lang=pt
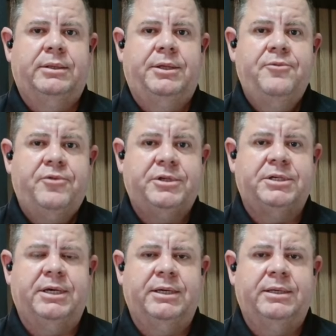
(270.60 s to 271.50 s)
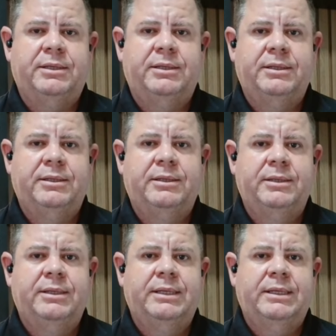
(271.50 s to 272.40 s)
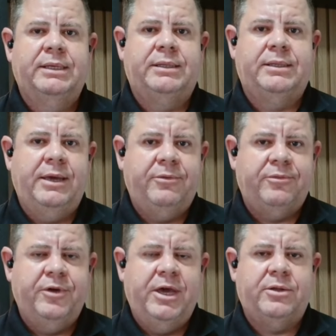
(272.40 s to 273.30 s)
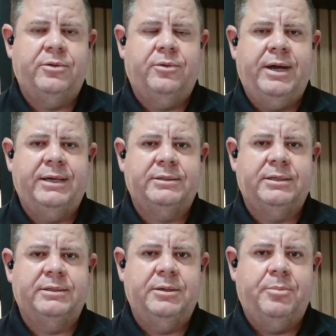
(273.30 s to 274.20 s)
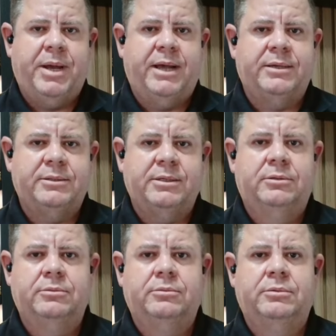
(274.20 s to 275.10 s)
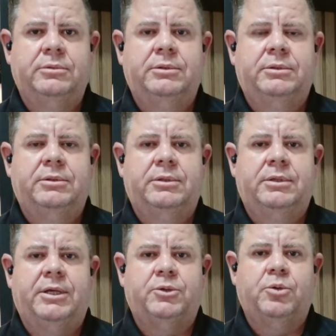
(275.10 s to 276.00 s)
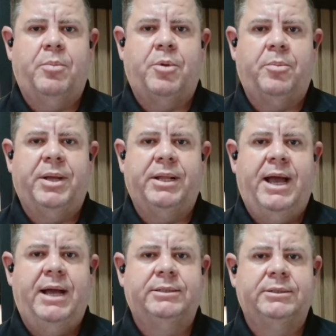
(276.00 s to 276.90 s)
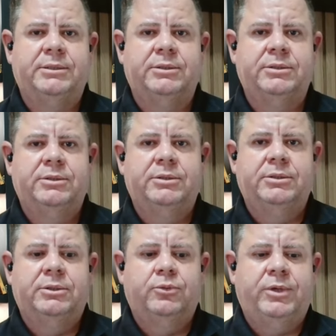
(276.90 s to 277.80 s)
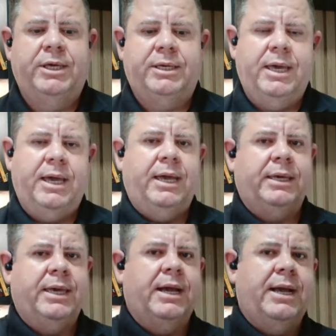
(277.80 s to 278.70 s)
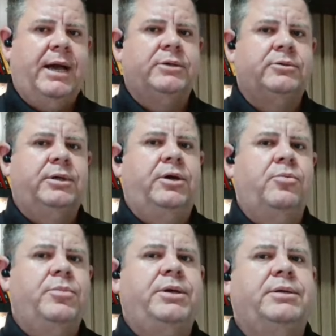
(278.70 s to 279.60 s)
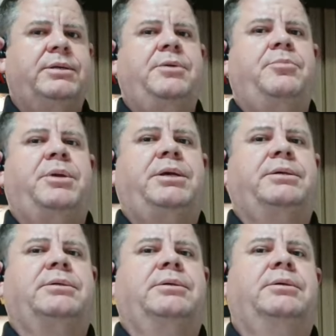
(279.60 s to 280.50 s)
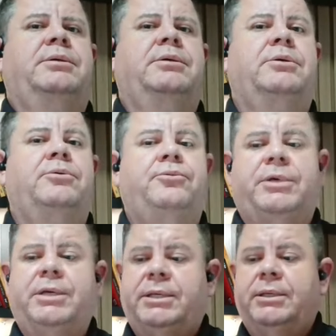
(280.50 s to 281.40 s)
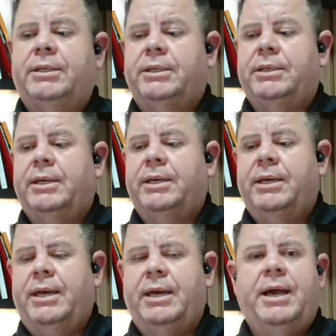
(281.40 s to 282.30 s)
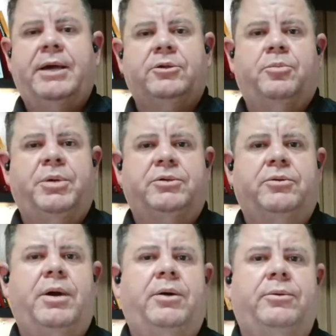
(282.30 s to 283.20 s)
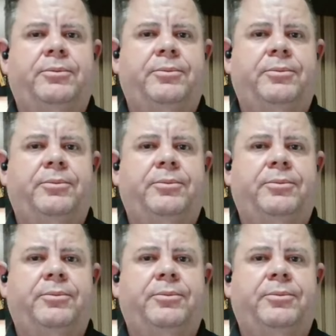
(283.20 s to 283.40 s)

E você? Tem feito essa separação na sua propriedade? O que, que, é, que é gasto realmente da empresa? O que, que é gasto pessoal?